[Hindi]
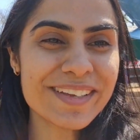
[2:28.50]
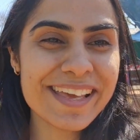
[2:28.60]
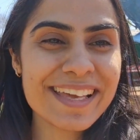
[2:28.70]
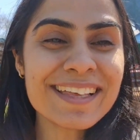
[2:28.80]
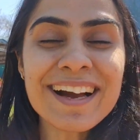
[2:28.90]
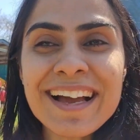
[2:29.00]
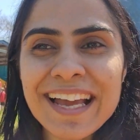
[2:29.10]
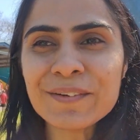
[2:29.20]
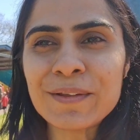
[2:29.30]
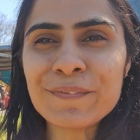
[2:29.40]
तो ये था
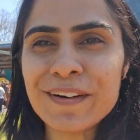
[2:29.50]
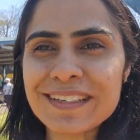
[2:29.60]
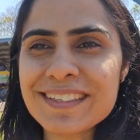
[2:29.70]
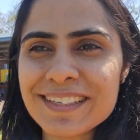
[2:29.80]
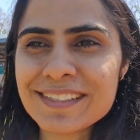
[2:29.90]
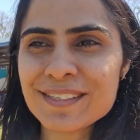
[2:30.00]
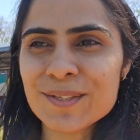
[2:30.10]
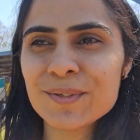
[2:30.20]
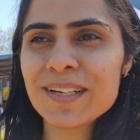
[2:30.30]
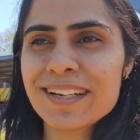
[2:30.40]
एनुअल फंक्शन
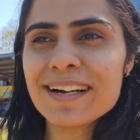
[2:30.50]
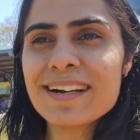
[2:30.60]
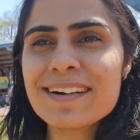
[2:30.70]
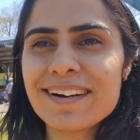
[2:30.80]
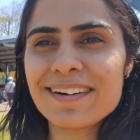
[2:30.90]
स्कूल का